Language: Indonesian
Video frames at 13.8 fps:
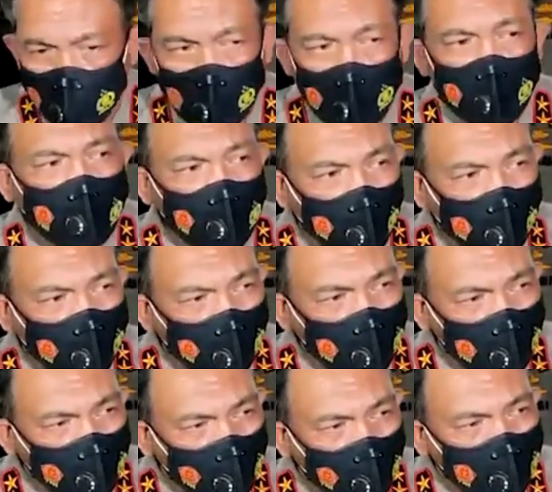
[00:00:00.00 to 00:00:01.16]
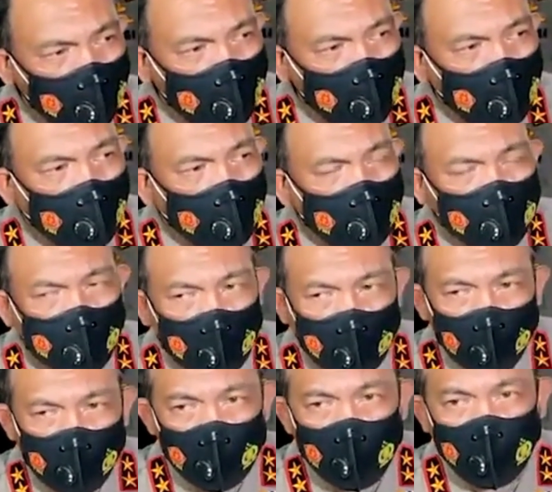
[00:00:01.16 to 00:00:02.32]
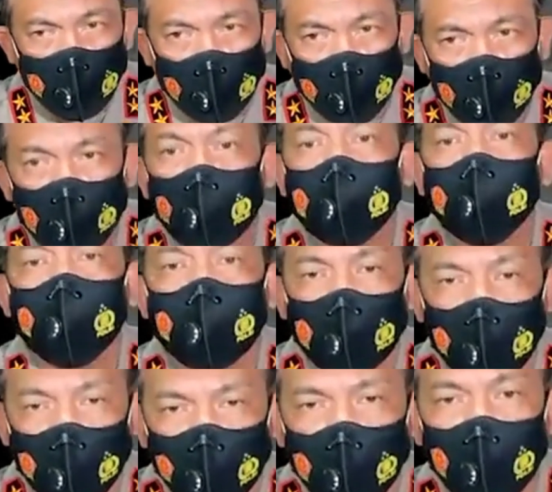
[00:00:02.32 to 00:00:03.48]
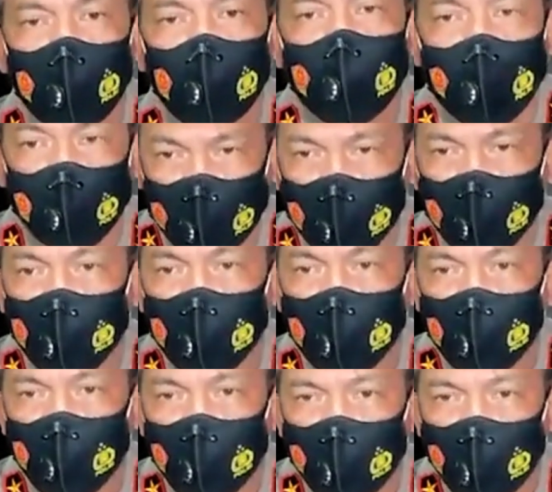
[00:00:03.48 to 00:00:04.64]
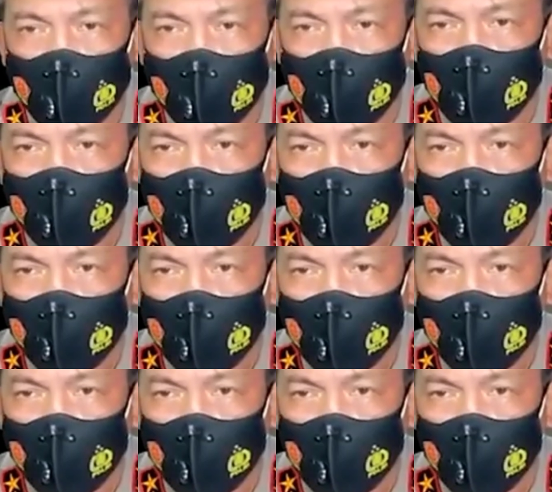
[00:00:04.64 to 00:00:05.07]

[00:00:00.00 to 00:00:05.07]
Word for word: dan kedua proses hukumnya tidak hanya disiplin tapi kode etik ya